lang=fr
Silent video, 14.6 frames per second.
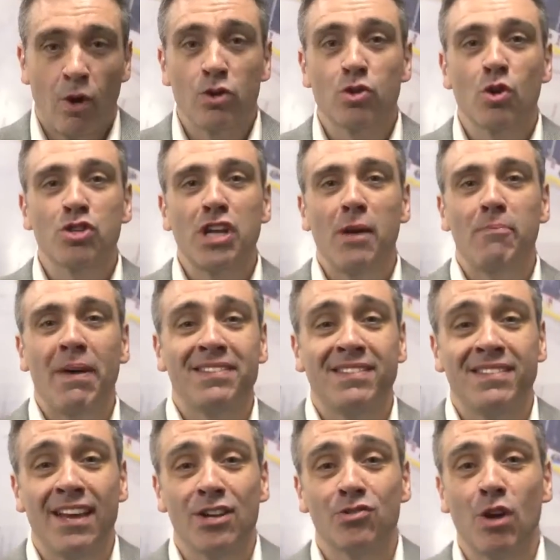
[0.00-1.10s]
Bonjour, chers
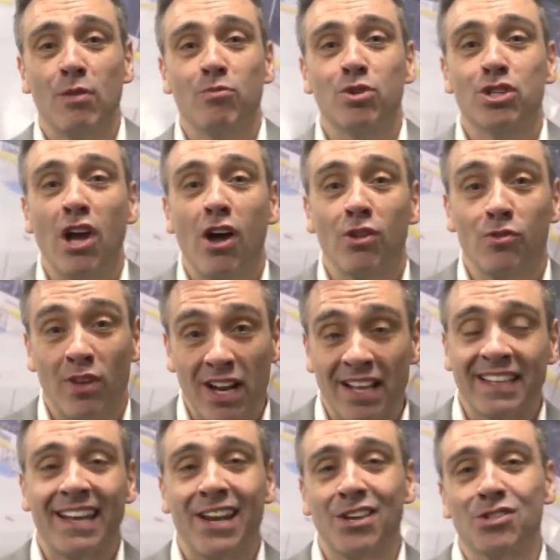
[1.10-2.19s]
partisans. Joël Bouchard, nouvel
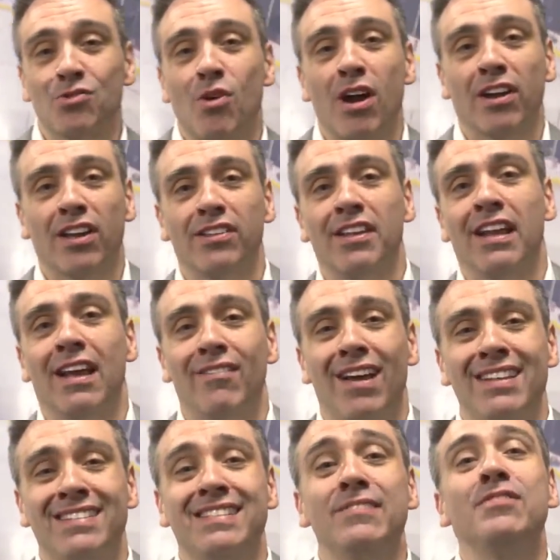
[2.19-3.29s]
entraîneur du Rocket de
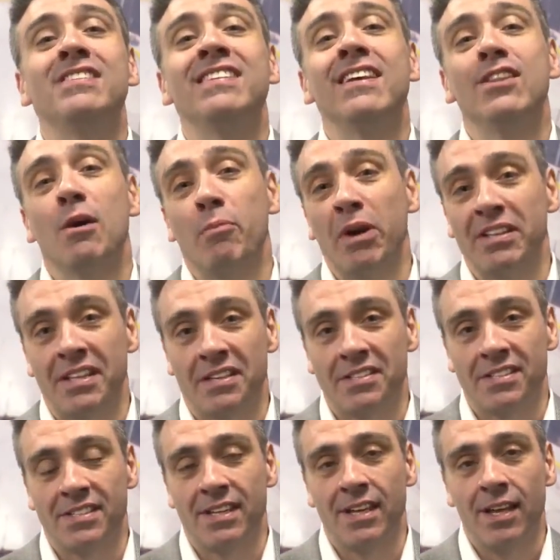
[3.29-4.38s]
Laval. Difficile de ne pas être
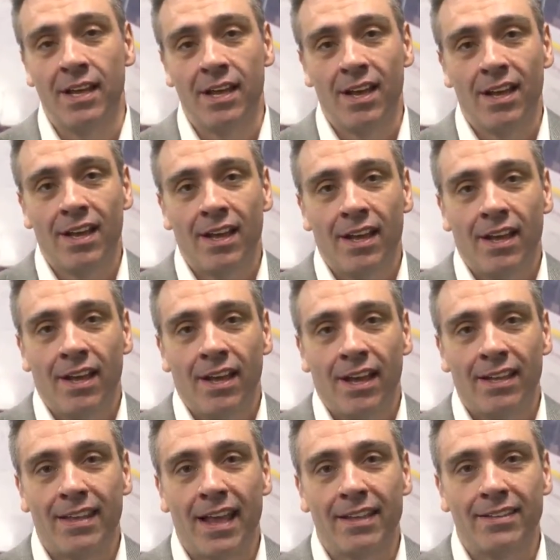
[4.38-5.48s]
excité
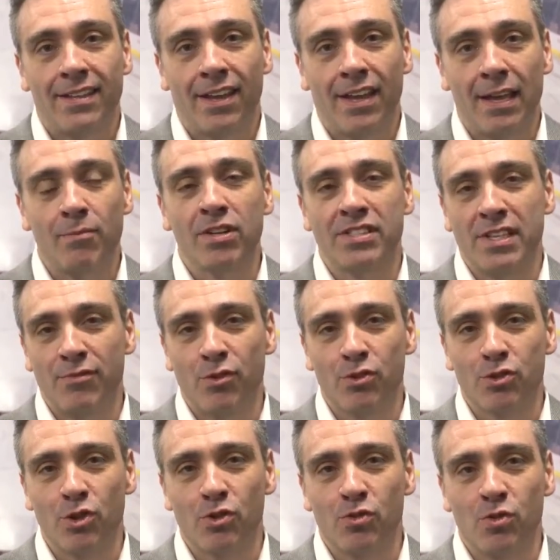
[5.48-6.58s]
et d'être euh, émotif
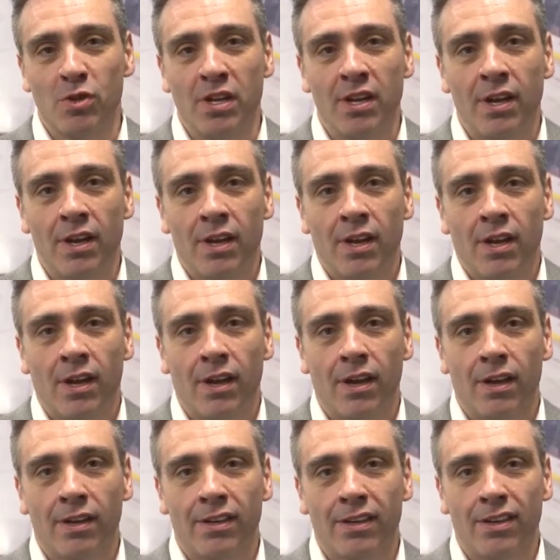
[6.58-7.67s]
aujourd'hui.
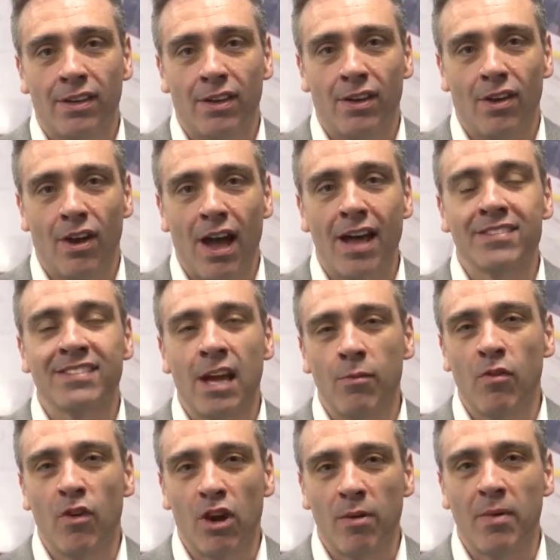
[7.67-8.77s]
Euh, qui,
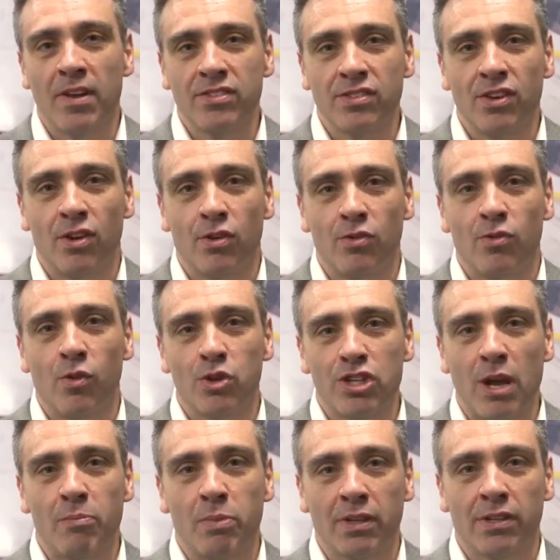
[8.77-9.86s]
ensemble, on va commencer un nouveau
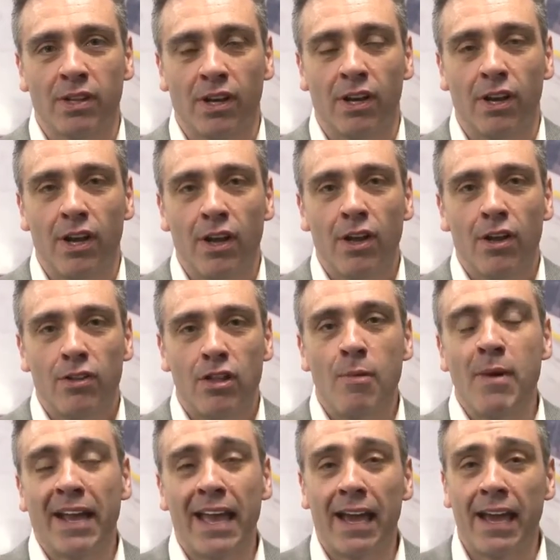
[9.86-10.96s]
chapitre euh, de
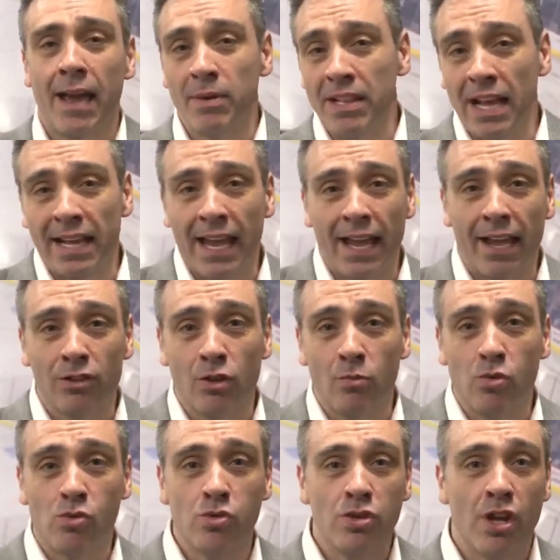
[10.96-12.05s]
ma carrière, mais de la carrière de
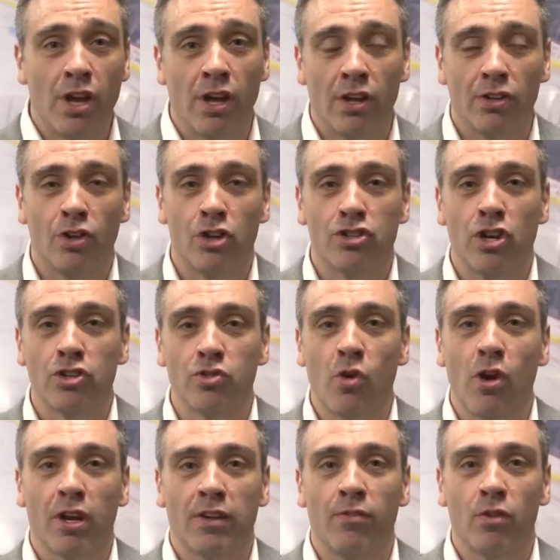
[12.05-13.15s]
beaucoup de, jeunes
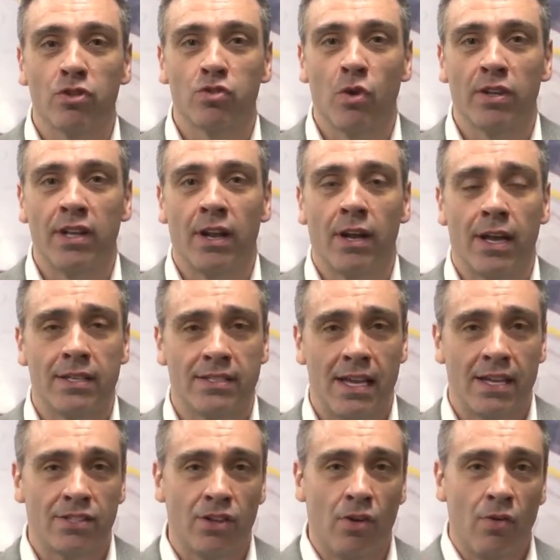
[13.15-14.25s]
joueurs qui vont se joindre à
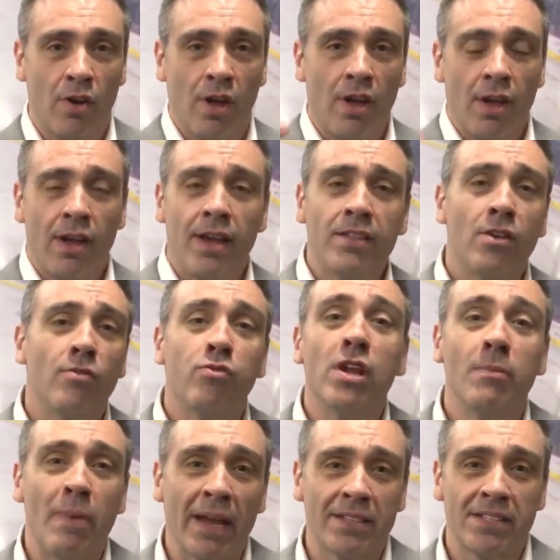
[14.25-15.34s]
l'organisation et de vous,
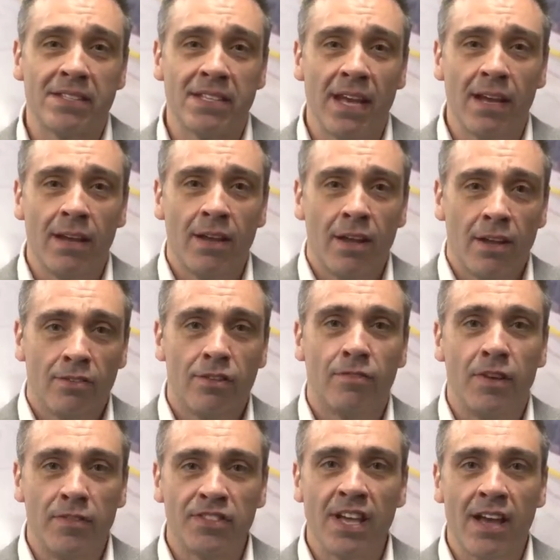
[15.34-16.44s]
les partisans, de
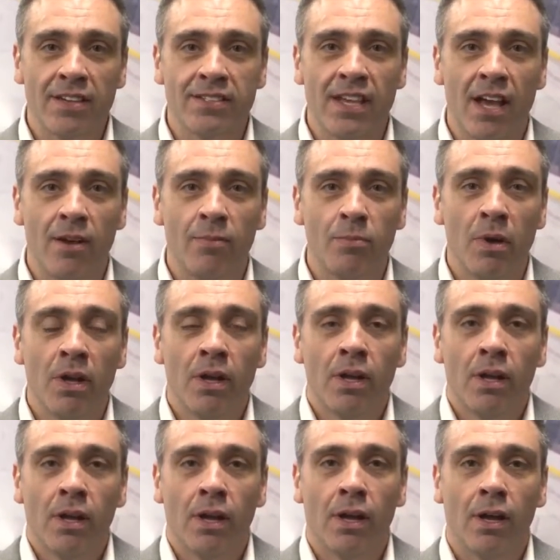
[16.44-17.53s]
vivre ça ensemble.
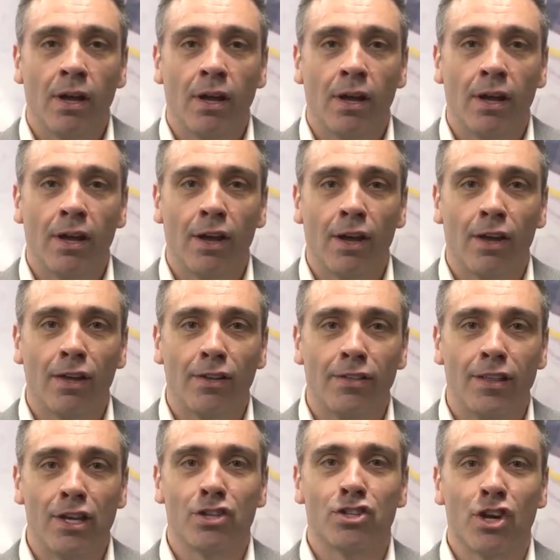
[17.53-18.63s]

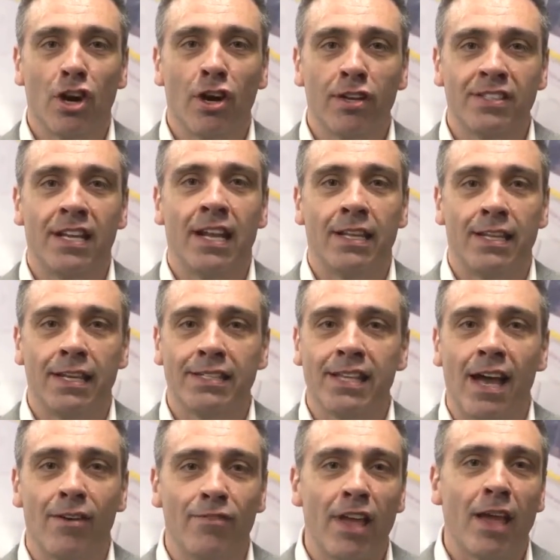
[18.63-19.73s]
déjà, c'est l'été qui
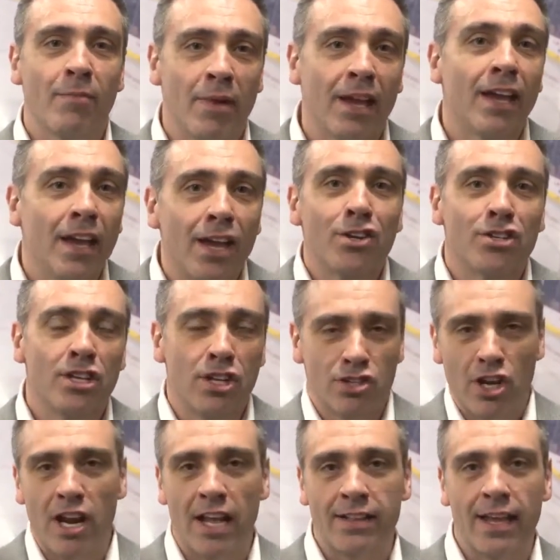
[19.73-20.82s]
s'en vient, mais j'ai
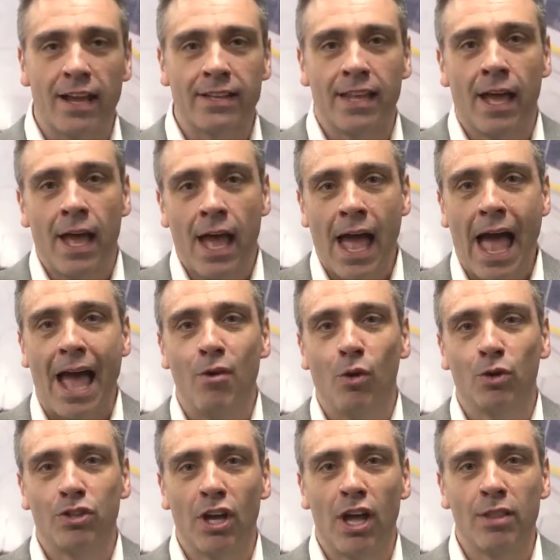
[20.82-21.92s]
déjà la tête à
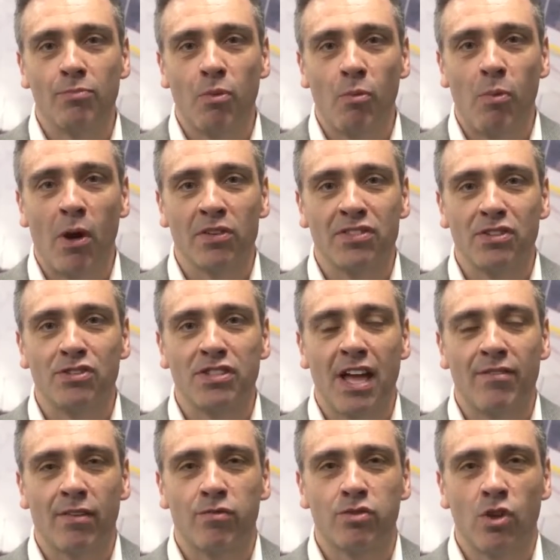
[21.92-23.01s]
l'automne pour passer du temps
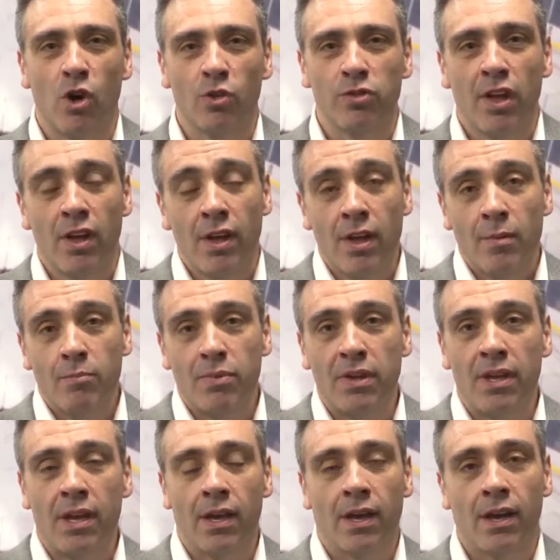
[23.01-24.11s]
avec vous autres.
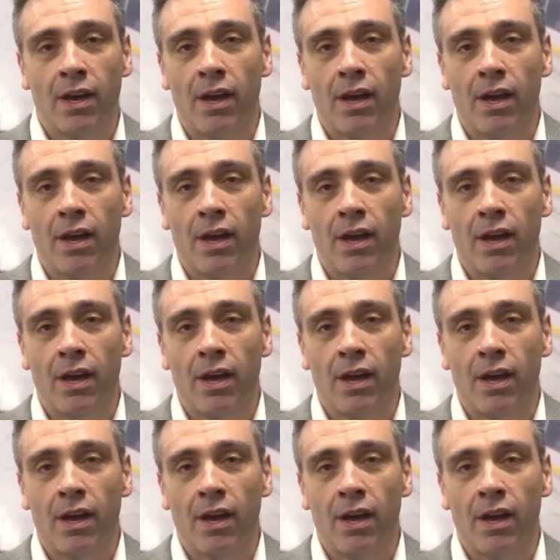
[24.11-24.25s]
Puis